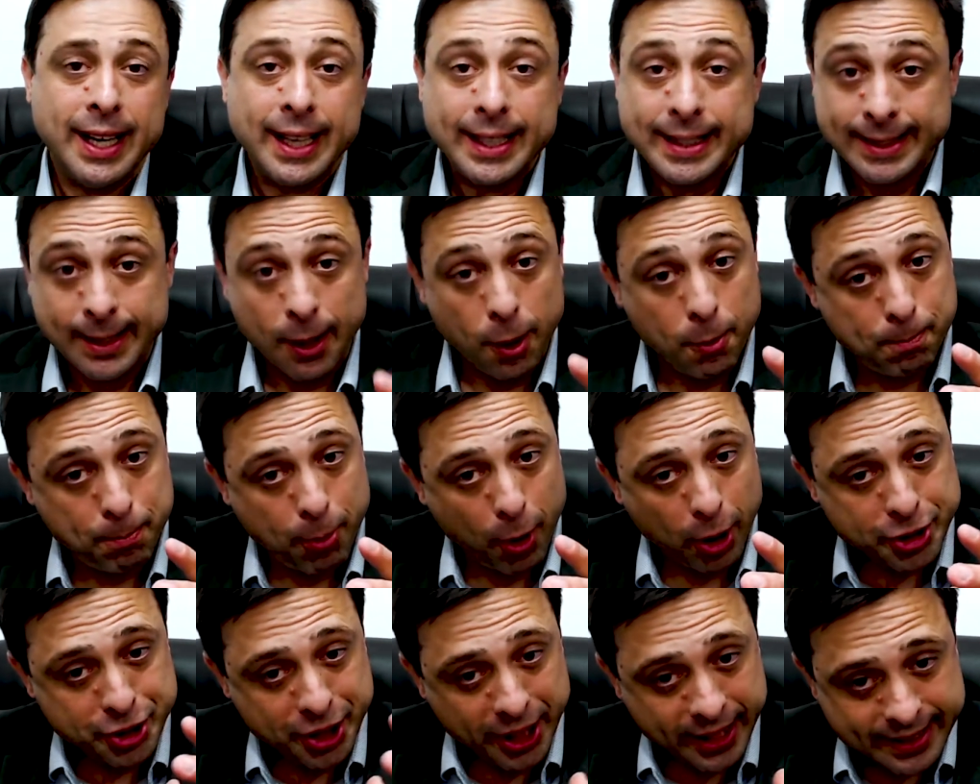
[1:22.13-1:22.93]
Não
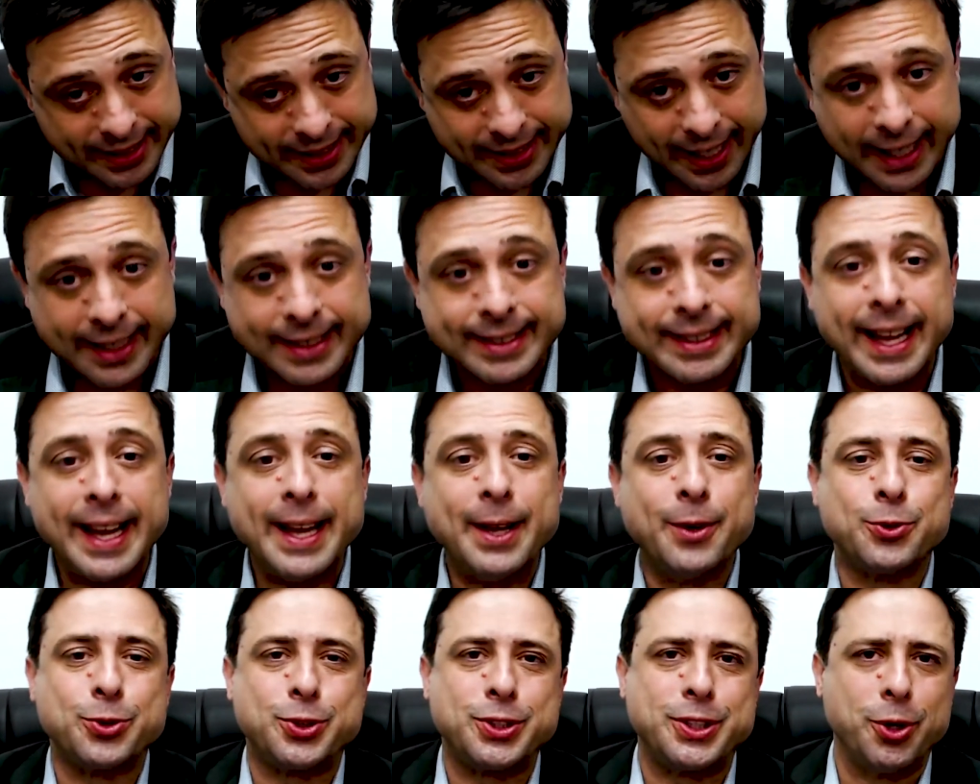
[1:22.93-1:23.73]
pode estender
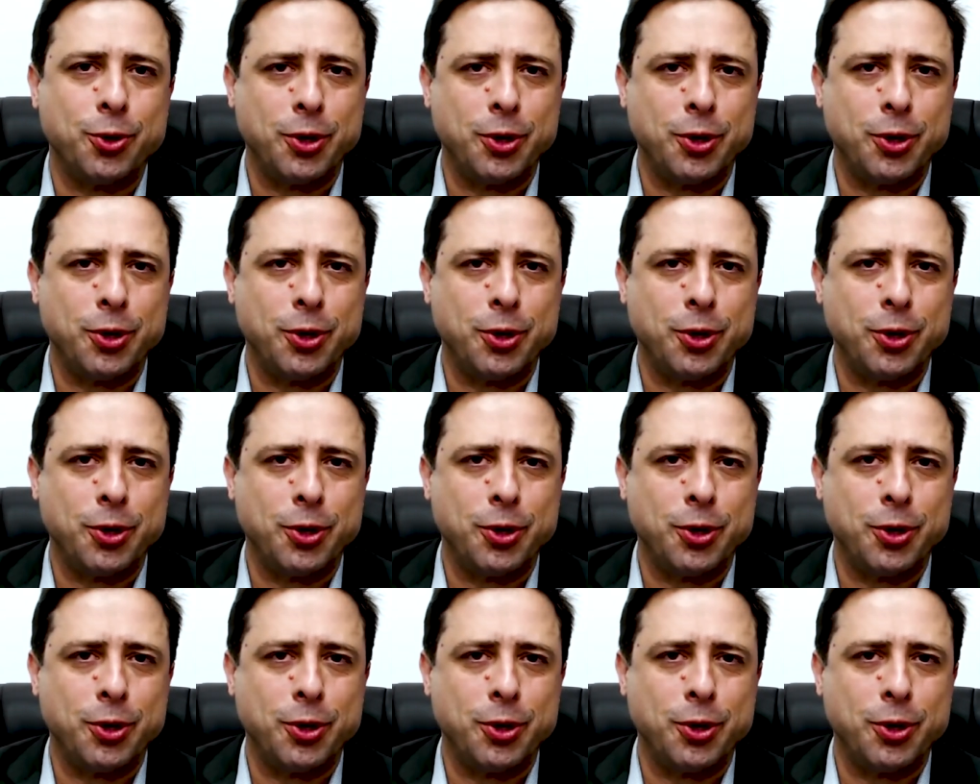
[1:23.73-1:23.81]
o seu